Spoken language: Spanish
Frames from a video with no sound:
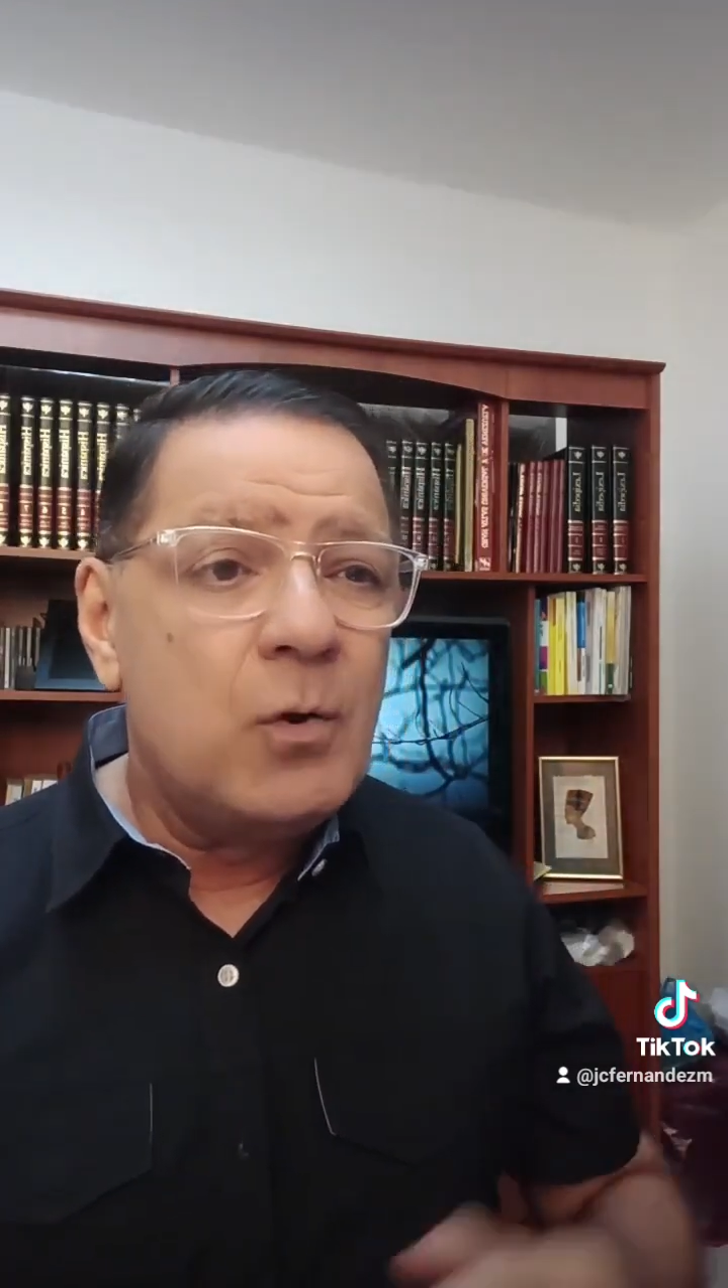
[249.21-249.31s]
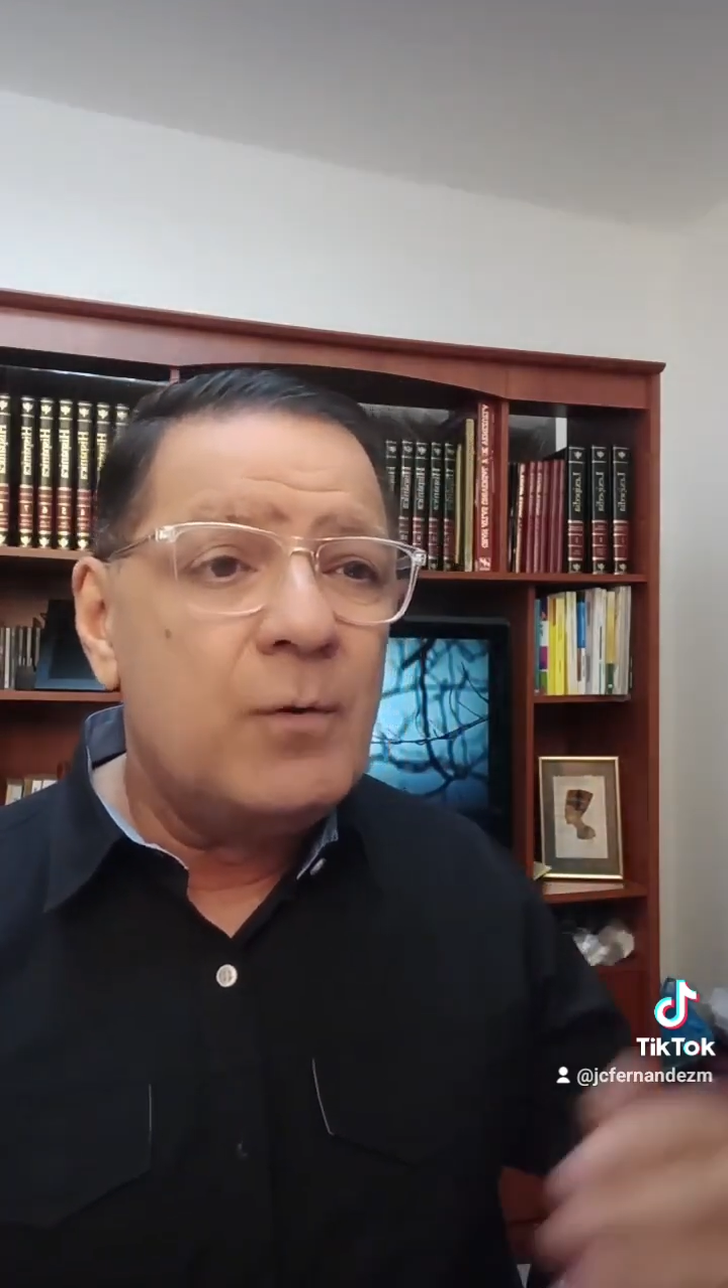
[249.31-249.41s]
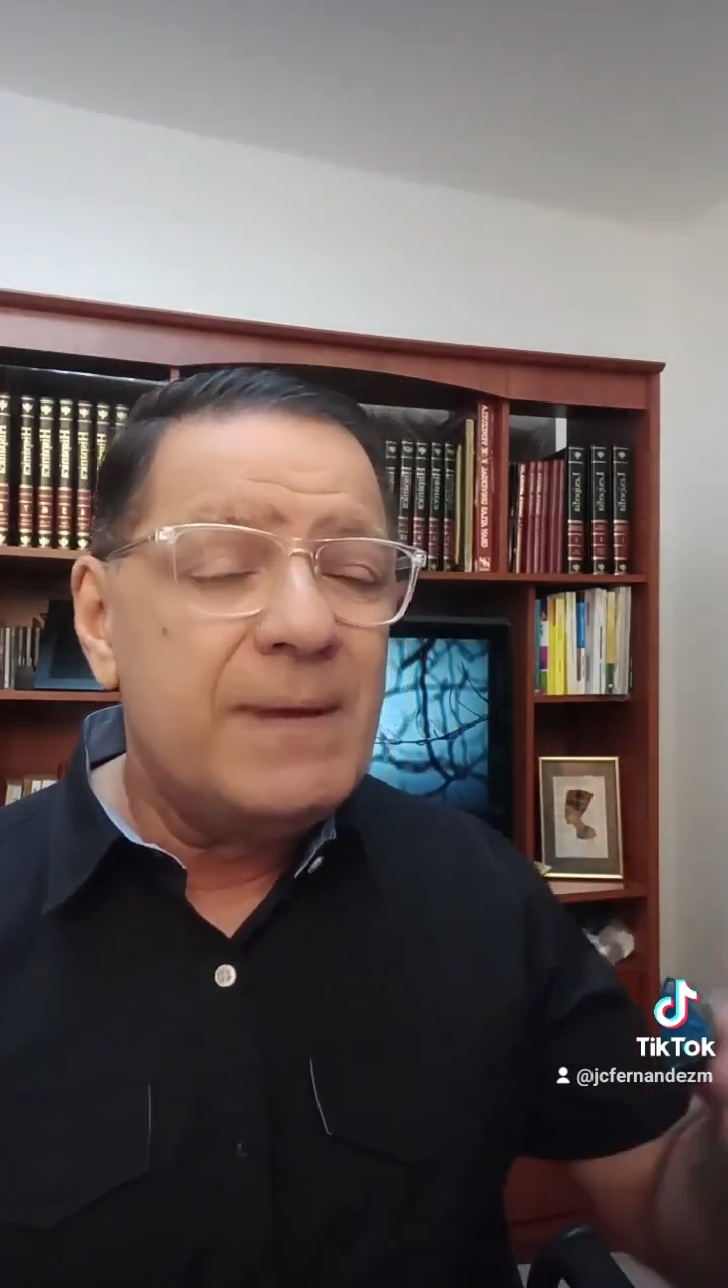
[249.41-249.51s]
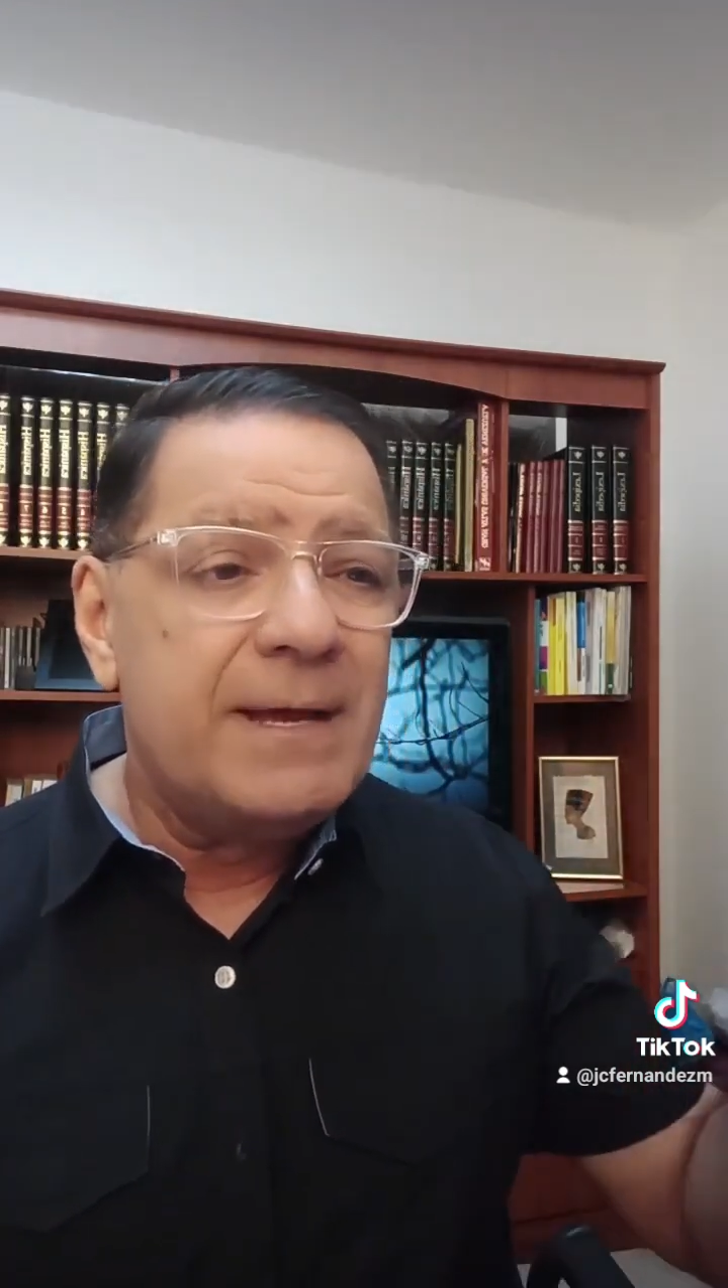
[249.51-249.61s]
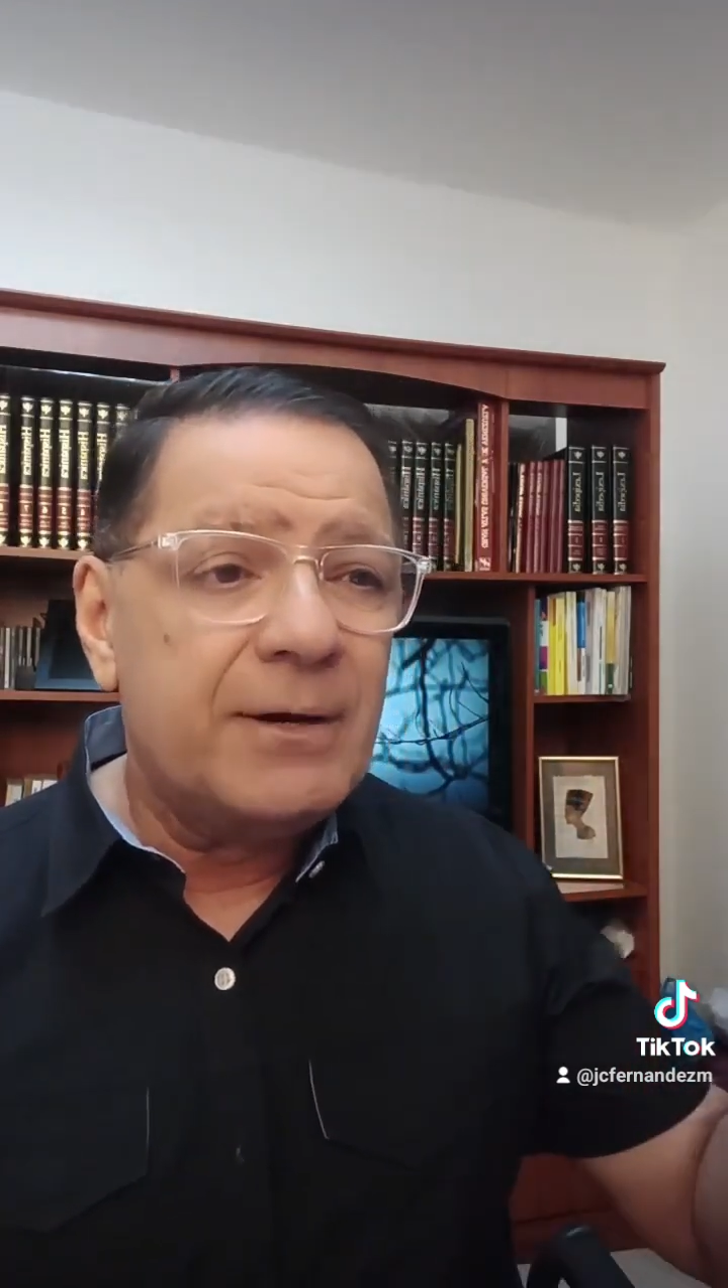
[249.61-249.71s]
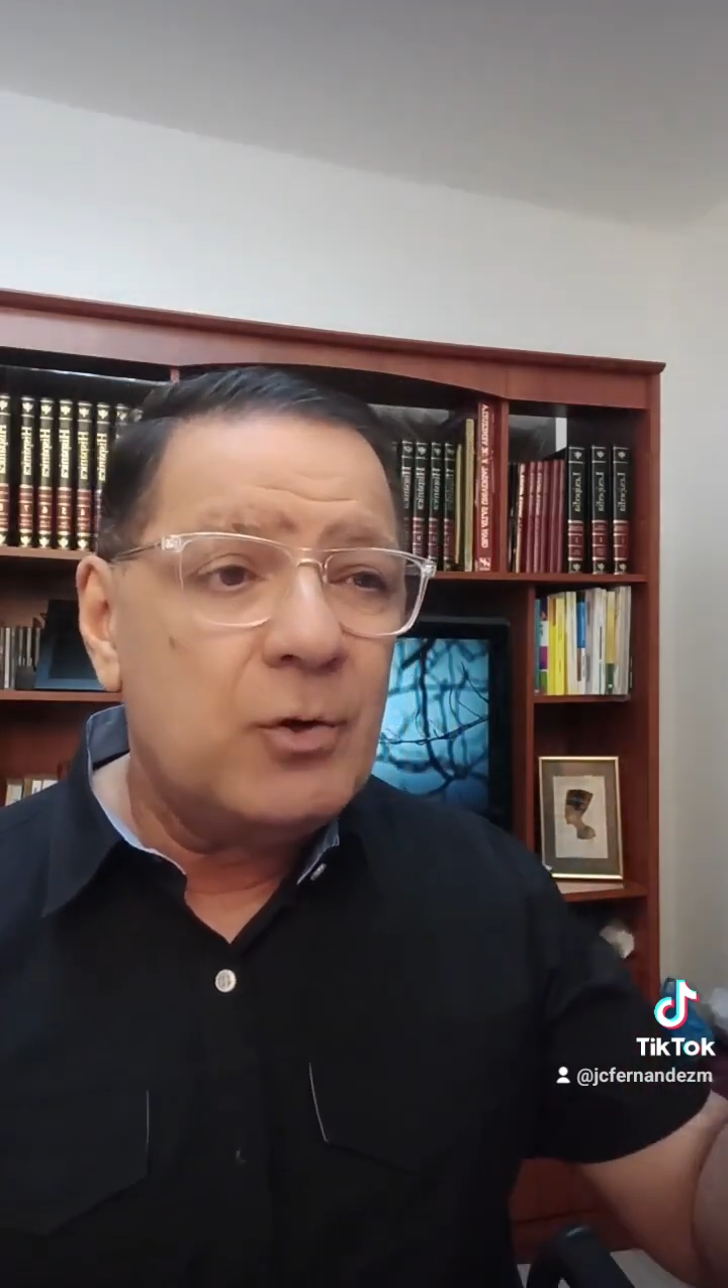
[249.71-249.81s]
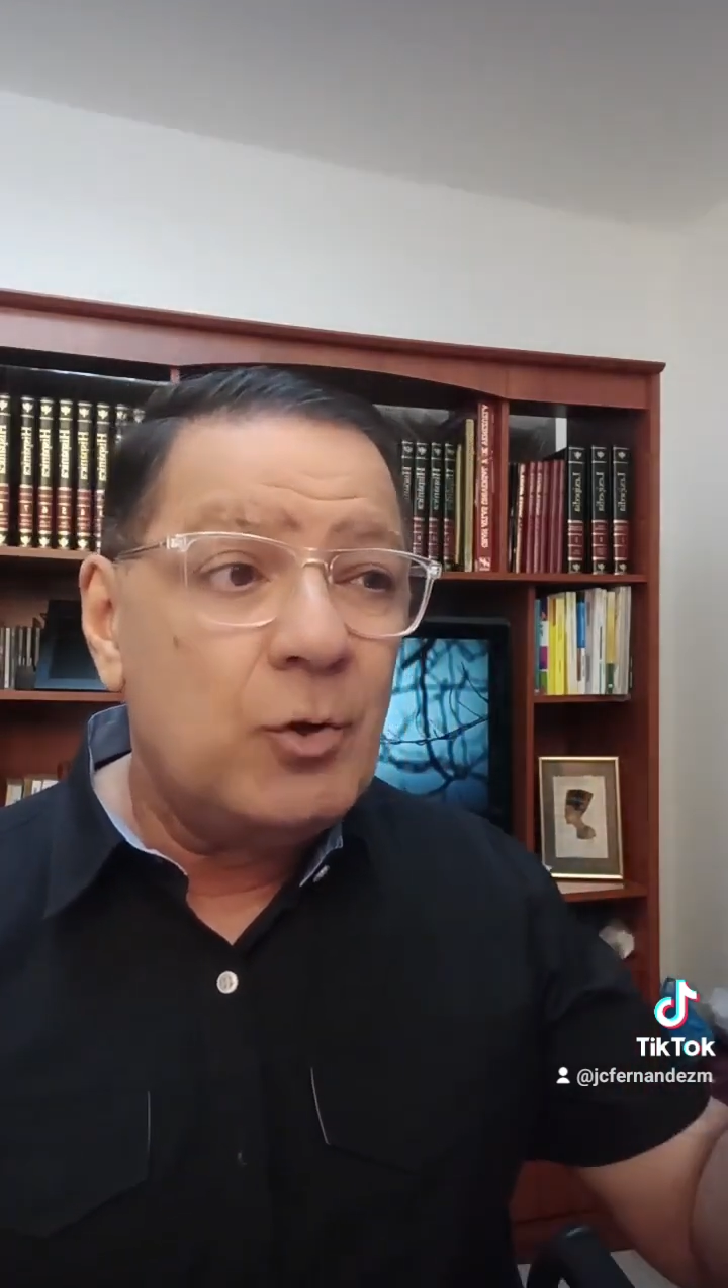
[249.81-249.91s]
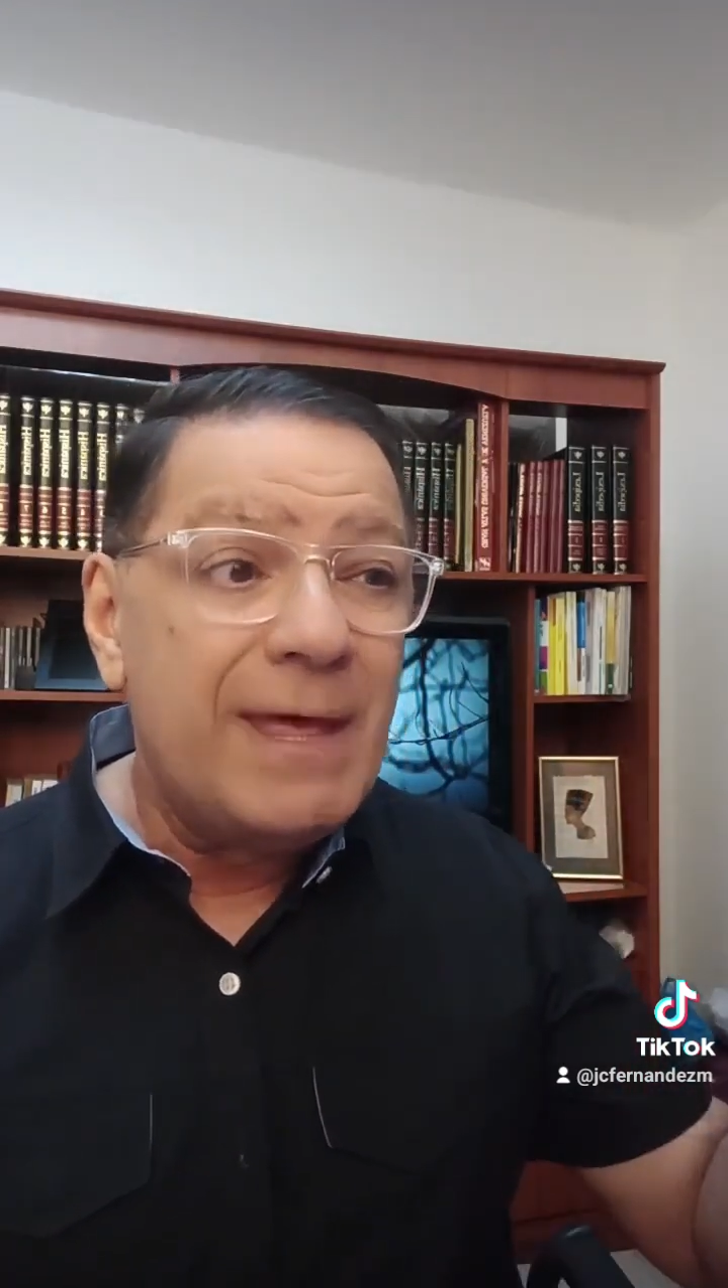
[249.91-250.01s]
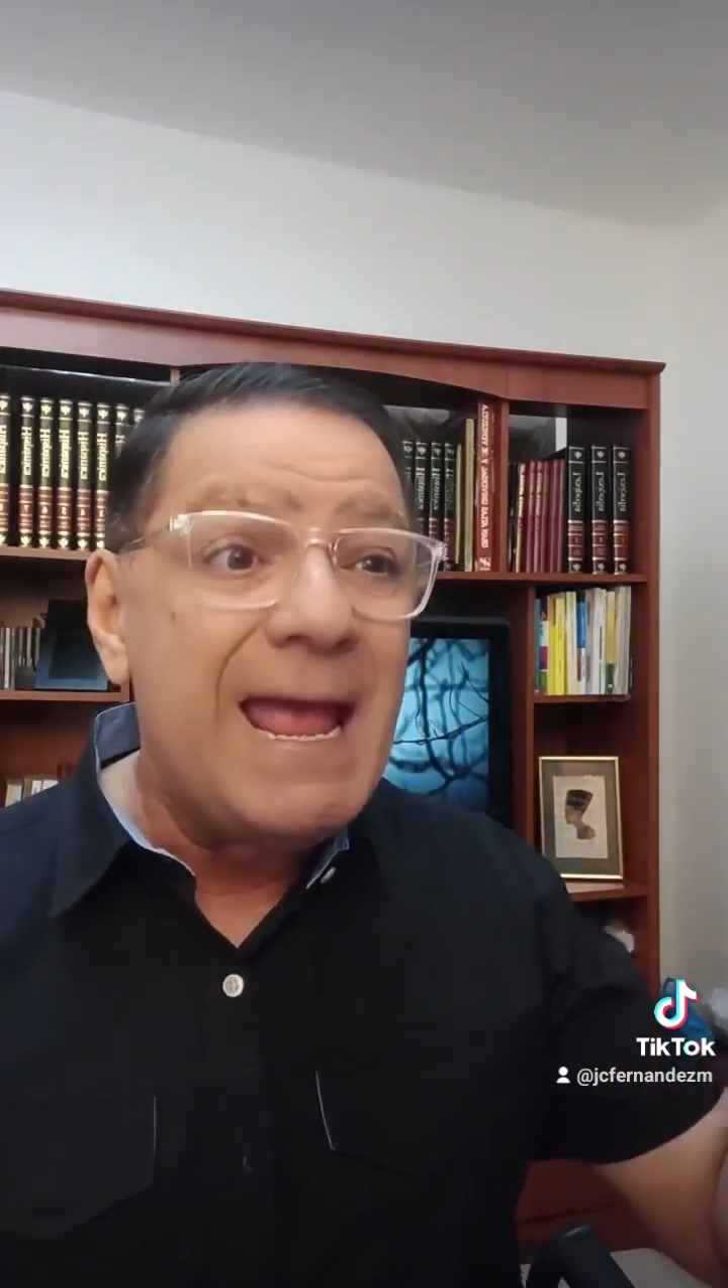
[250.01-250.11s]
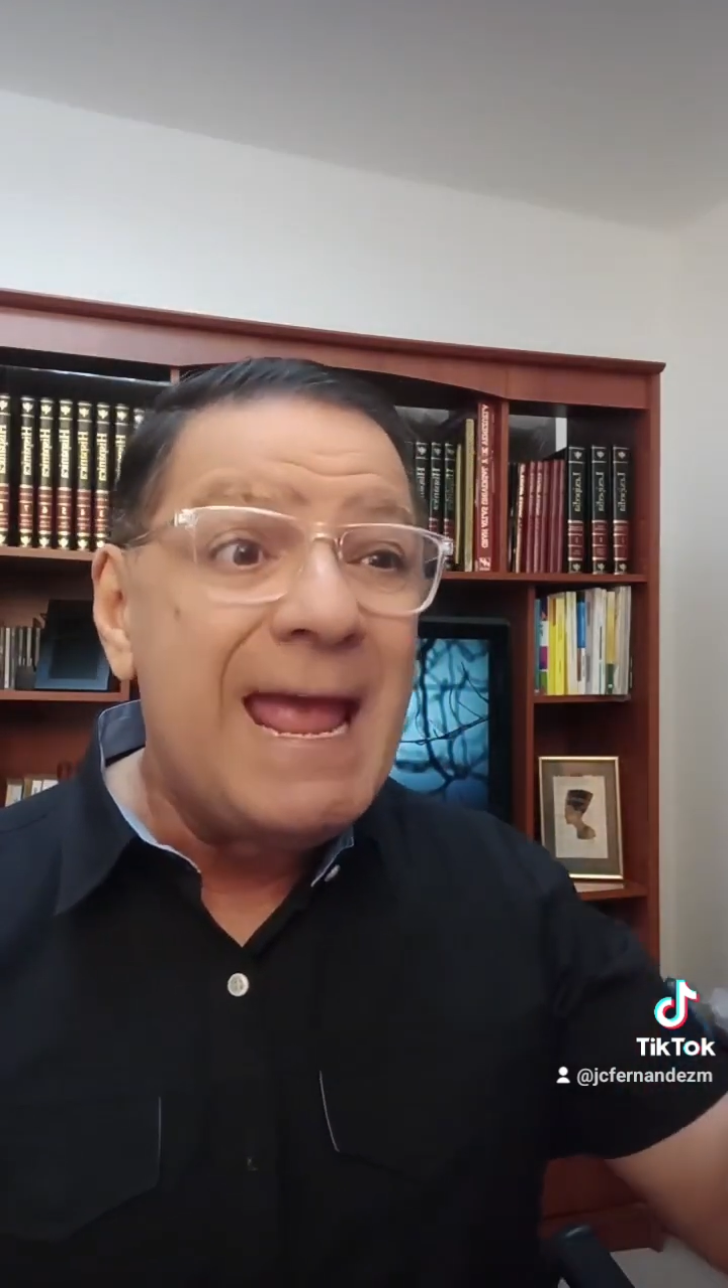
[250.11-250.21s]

gobierno de